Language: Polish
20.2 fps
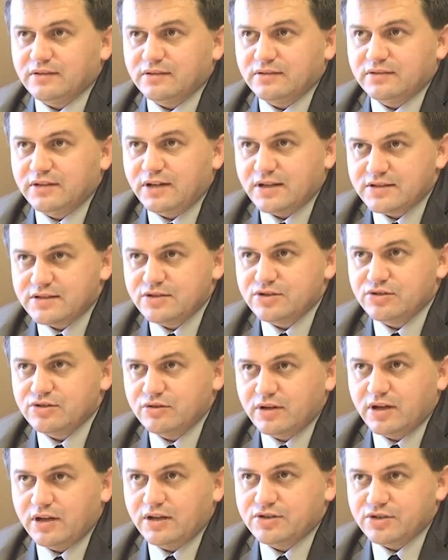E, drastyczne
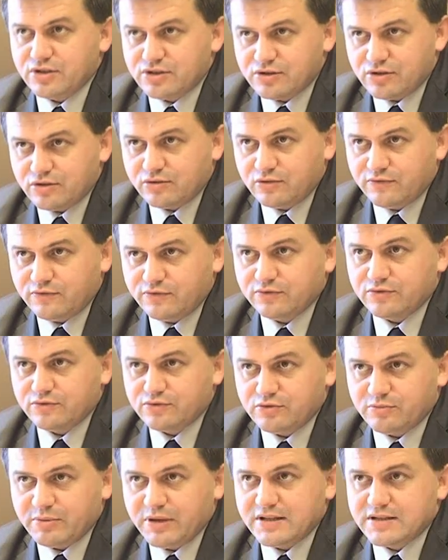ograniczenie środków
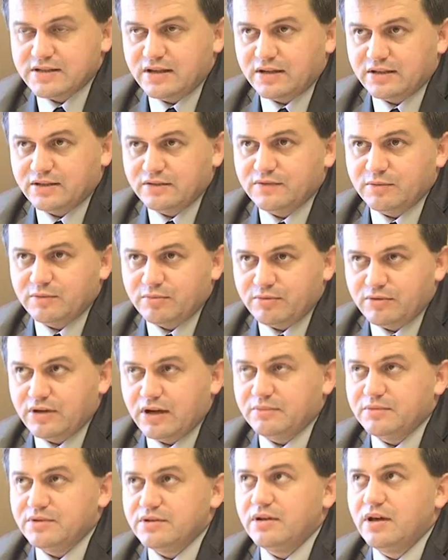Funduszu Pracy na aktywne
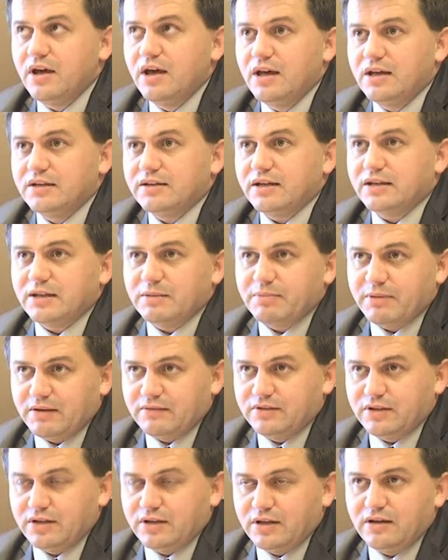programy tak
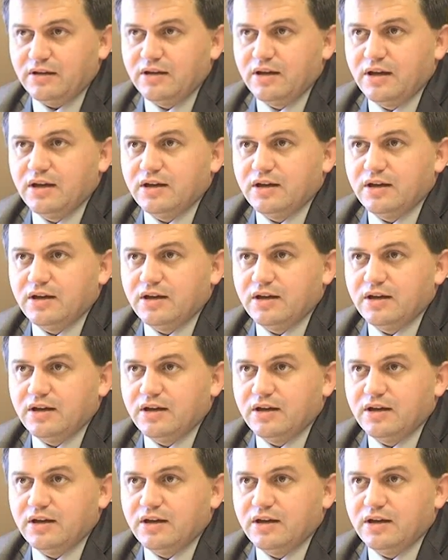naprawdę